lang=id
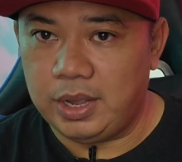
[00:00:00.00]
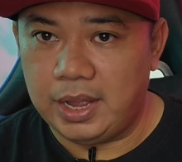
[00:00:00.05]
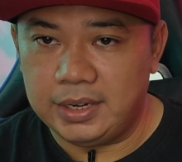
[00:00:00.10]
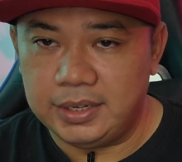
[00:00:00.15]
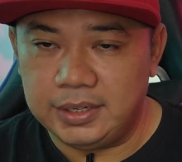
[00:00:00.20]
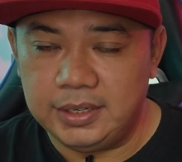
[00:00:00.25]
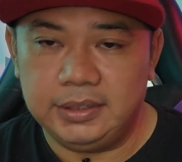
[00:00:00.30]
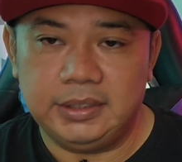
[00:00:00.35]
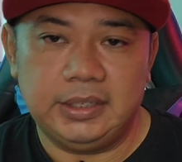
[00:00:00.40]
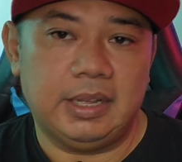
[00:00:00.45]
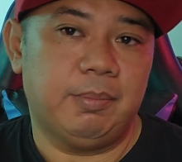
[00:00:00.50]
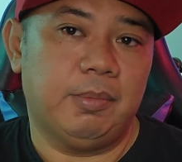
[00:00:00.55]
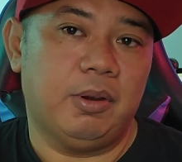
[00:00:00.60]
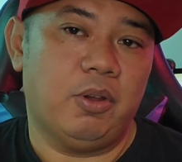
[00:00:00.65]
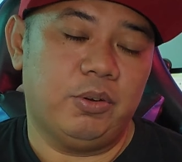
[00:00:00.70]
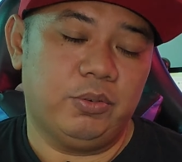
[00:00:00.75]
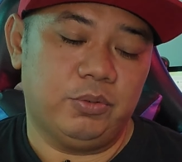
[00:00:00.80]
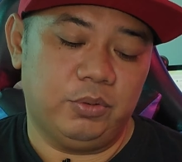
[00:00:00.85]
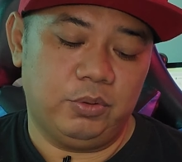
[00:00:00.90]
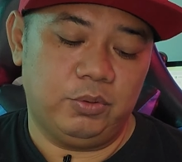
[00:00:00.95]
kali ketika
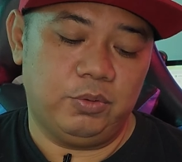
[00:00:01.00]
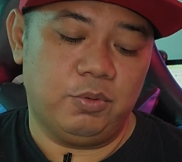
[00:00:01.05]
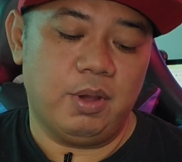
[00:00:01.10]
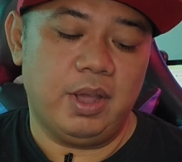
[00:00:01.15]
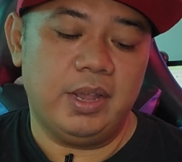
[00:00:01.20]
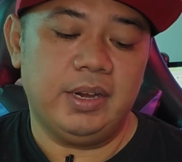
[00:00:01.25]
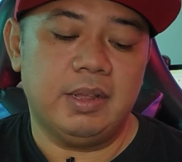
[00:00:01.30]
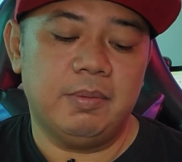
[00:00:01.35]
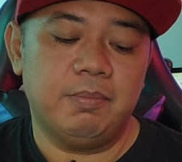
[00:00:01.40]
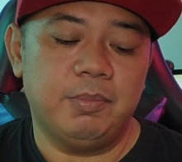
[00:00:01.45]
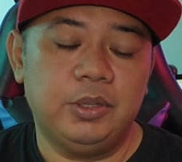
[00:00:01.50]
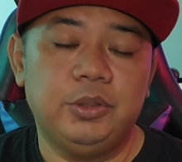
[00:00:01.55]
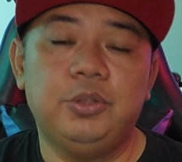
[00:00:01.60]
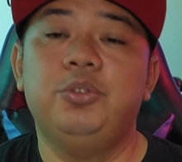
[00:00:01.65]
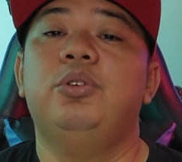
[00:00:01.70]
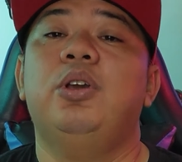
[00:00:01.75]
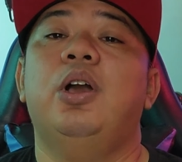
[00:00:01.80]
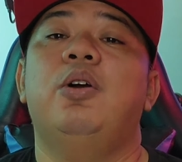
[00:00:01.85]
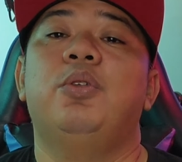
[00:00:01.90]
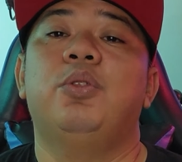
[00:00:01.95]
melawan Uruguay dan
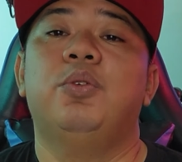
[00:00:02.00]
begitu juga